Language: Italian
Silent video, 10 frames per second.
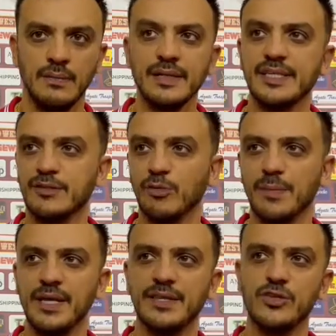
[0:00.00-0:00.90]
Ah,
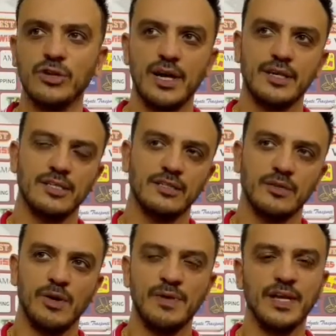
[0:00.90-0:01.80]
sicuramente giocare
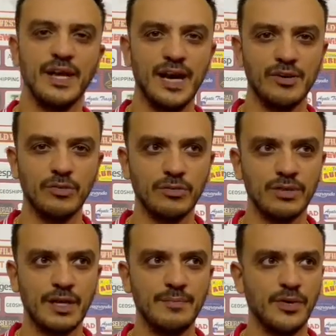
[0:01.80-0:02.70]
senza un americano in un
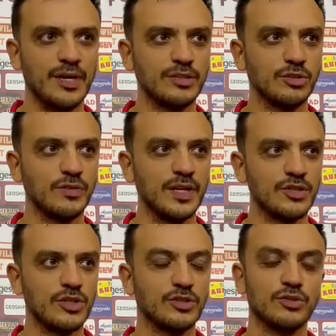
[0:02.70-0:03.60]
campionato dove
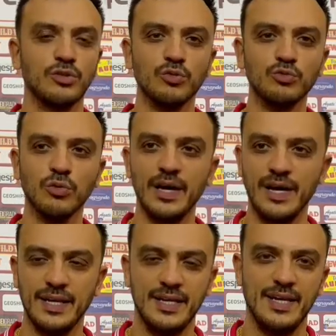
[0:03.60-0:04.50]
ce ne sono solo
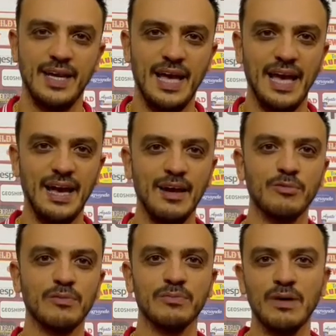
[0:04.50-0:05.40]
due è,
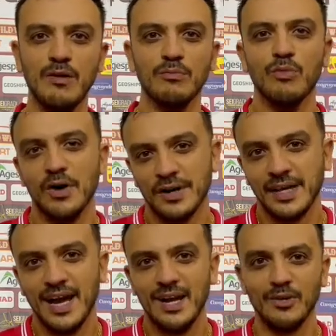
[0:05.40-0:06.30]
un, è un buon
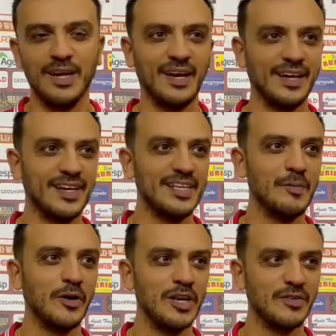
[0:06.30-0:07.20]
regalo che, che
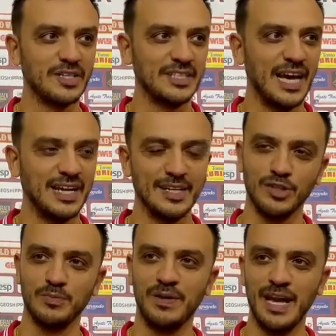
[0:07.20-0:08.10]
diamo agli avversari,
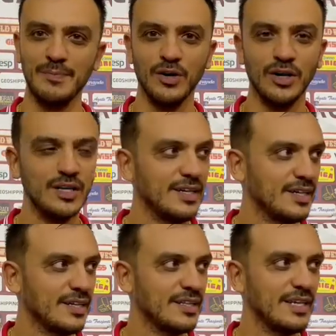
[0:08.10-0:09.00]
adesso speriamo
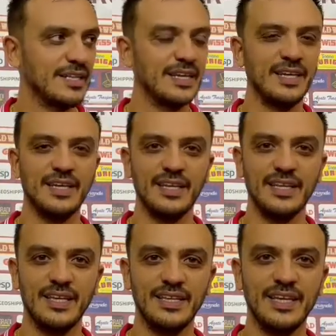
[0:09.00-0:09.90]
di, di,
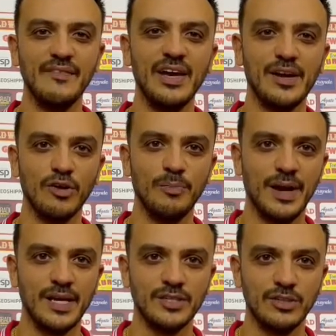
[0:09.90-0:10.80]
di, di averlo
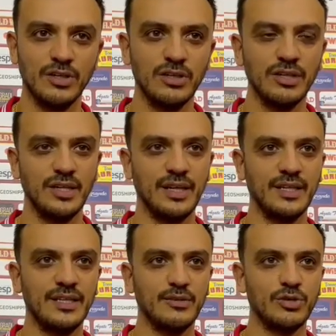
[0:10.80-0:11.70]
presto
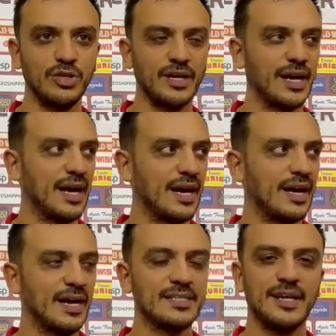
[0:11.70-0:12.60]
e di riuscire
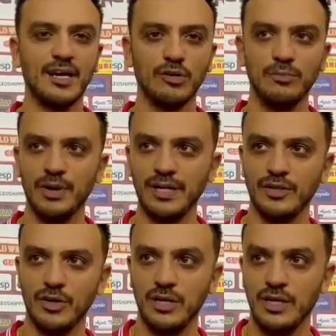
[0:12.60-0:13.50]
a essere al
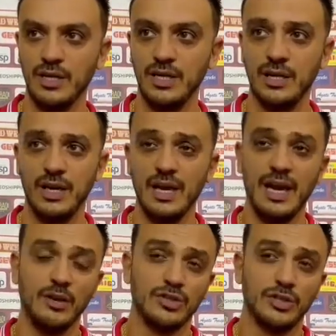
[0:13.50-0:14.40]
completo e
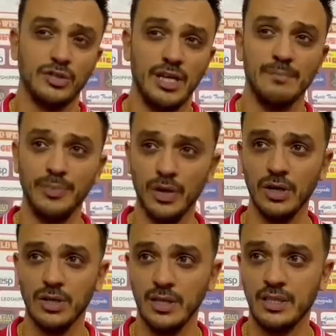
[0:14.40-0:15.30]
allo stesso tempo
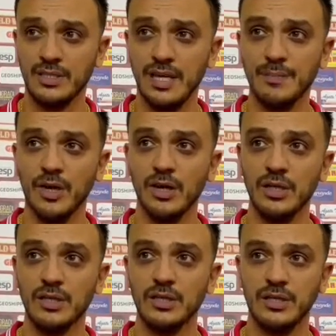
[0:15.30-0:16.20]
stiamo
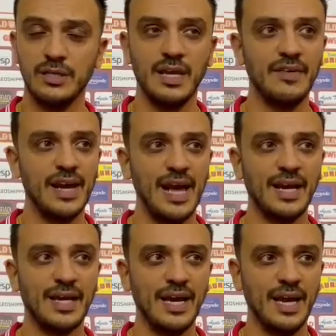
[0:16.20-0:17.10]
di avere
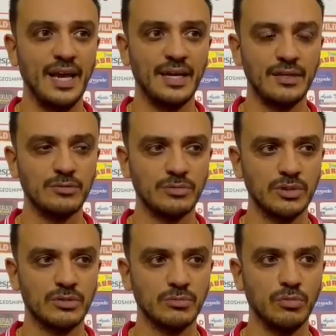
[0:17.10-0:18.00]
anche
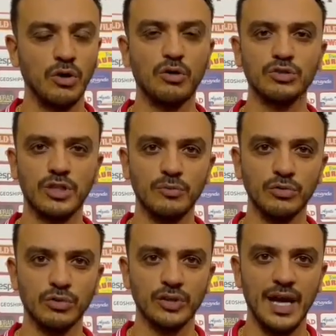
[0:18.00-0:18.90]
un buon
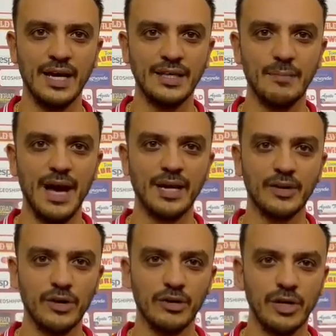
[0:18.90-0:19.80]
contributo da, da
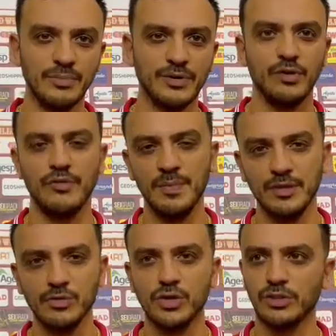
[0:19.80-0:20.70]
Magro, che per noi
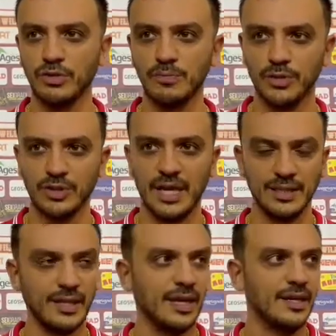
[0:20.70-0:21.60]
ovviamente è un giocatore
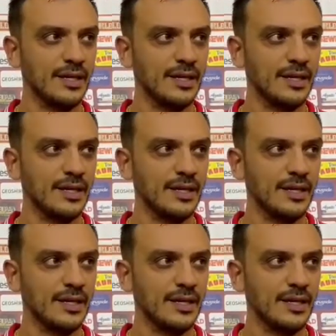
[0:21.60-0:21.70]
importante,